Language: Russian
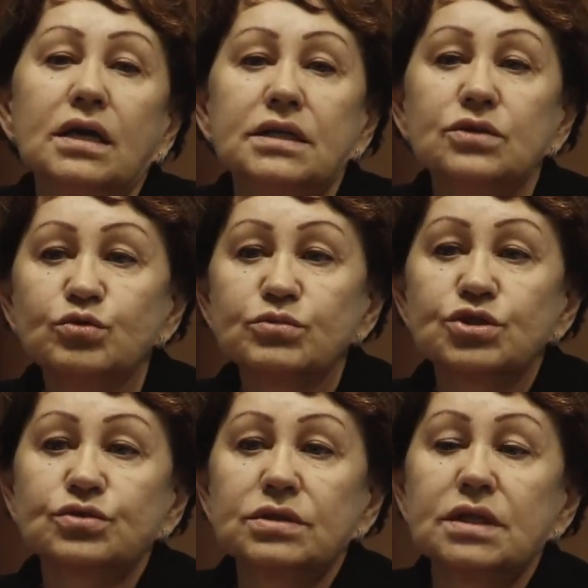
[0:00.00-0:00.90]
Крюкова
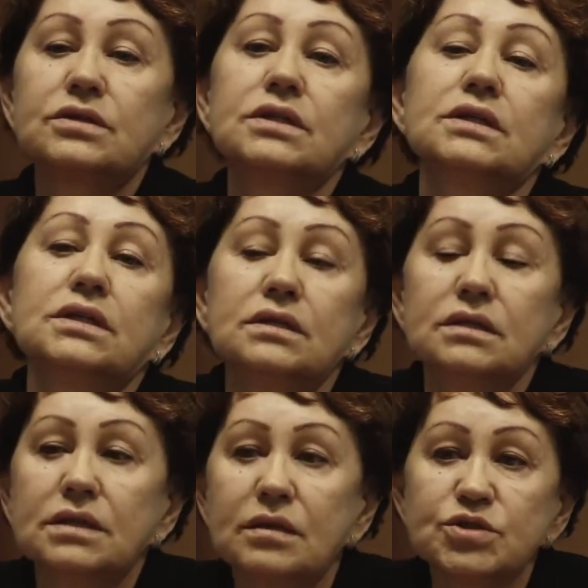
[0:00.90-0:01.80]
выразила
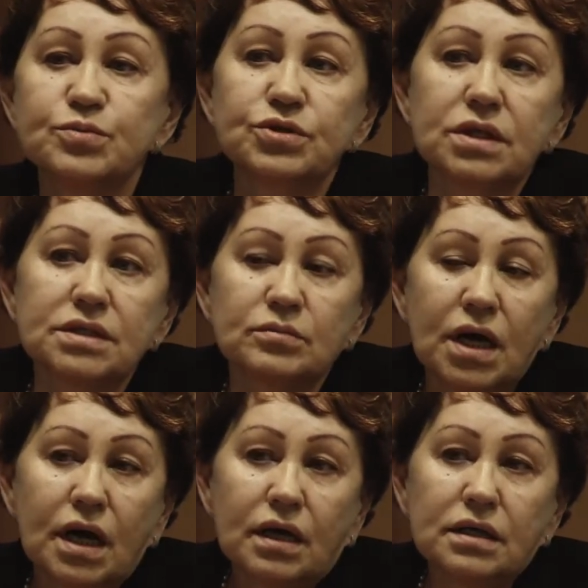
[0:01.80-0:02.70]
уверенность, что,
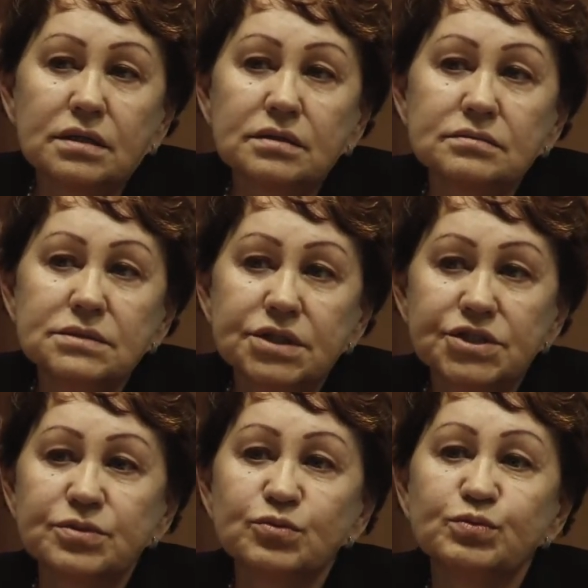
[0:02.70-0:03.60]
цитирую, «Общественная
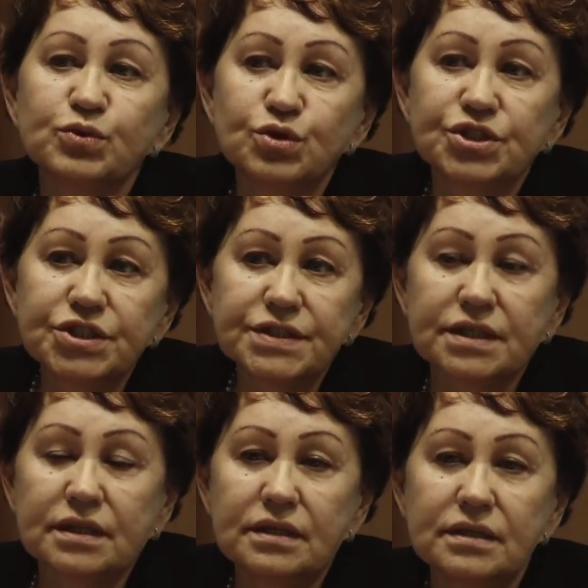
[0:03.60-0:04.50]
палата станет
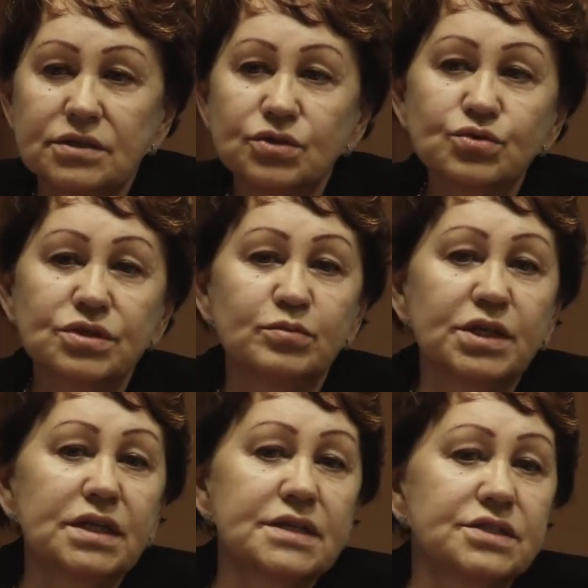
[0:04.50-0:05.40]
ключевой площадкой для
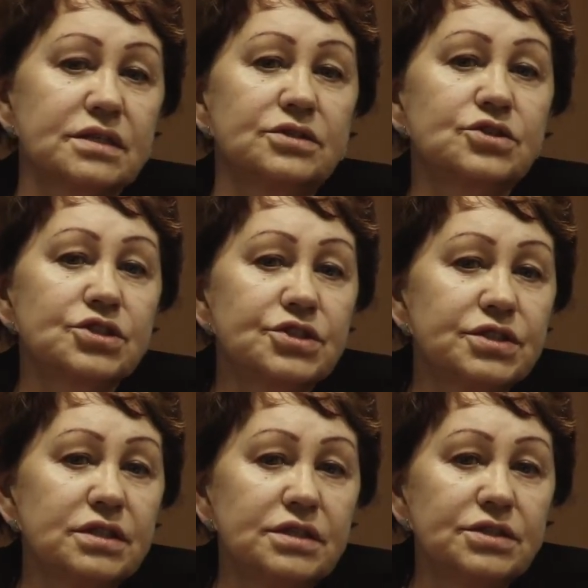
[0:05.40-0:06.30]
широкого диалога
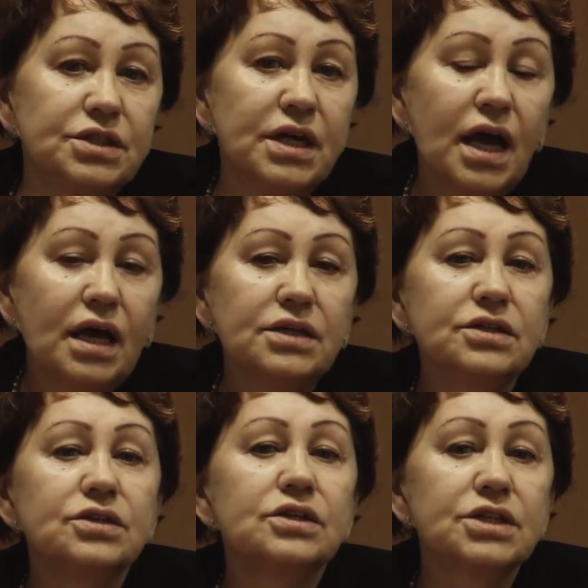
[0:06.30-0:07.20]
между
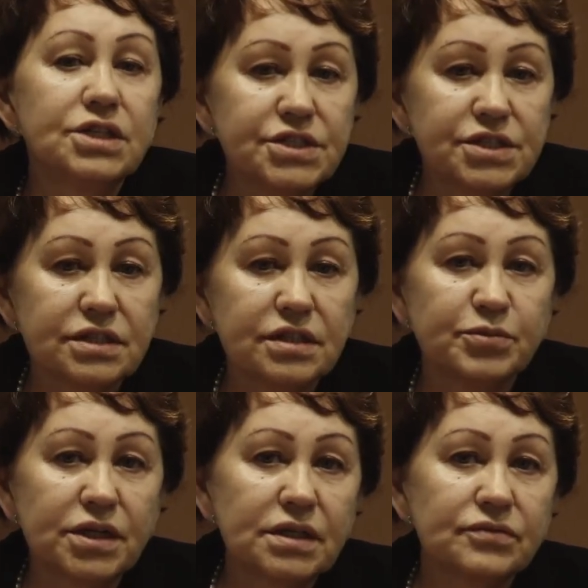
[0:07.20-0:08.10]
всеми слоями
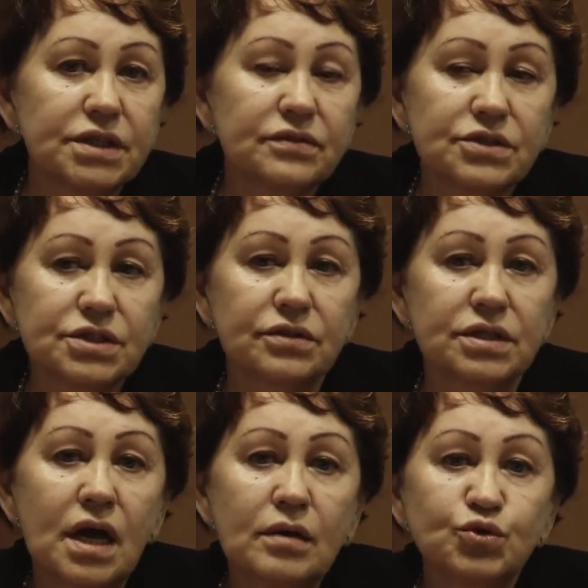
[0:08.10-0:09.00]
общества и будет
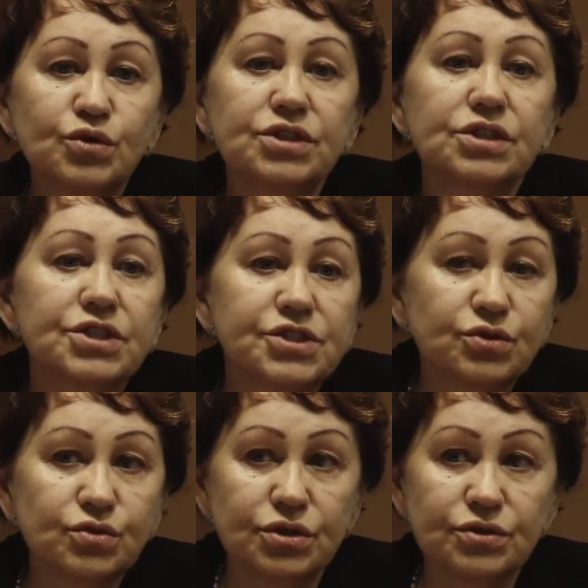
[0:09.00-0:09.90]
способствовать
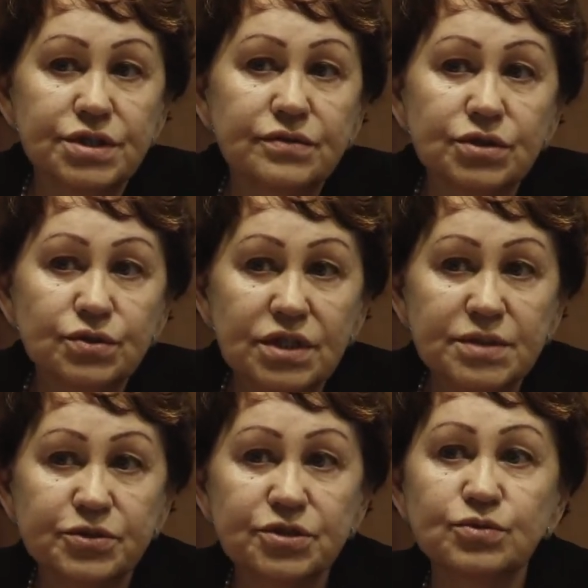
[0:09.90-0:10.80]
сотрудничеству, а
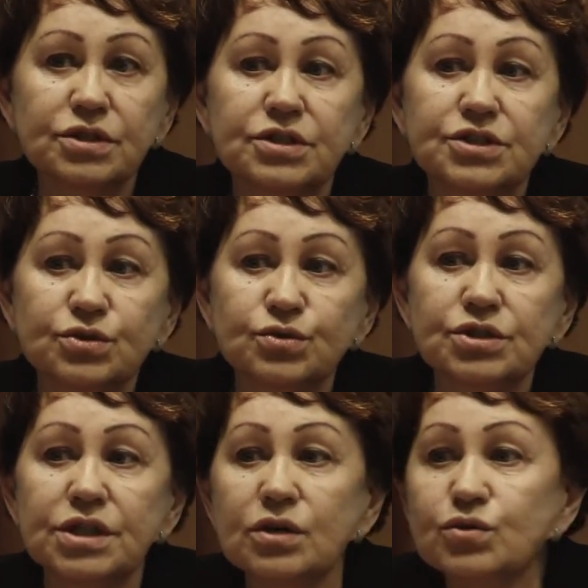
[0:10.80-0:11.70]
также станет
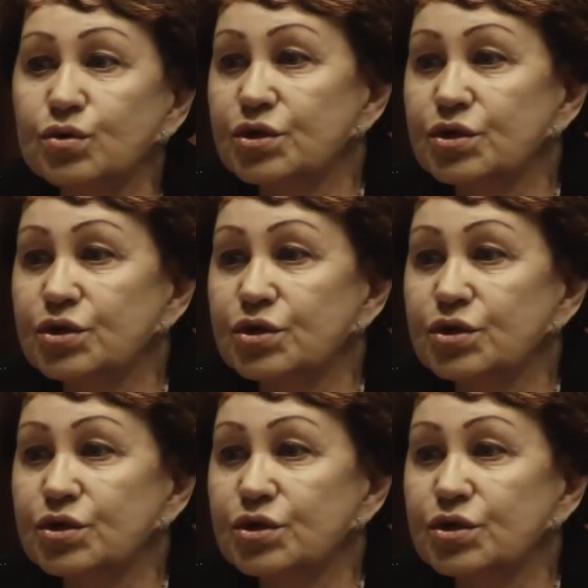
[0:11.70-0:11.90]
гарантом